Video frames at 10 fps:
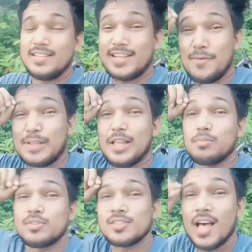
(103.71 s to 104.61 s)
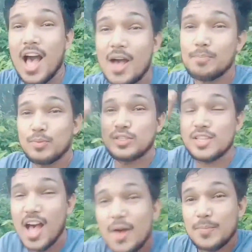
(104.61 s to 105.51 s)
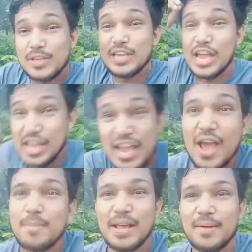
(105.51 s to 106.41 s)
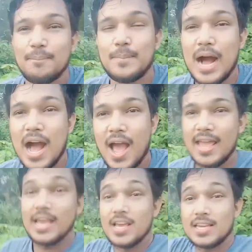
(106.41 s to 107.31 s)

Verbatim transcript: इसका मतलब साफ साफ यही है मेरे भाई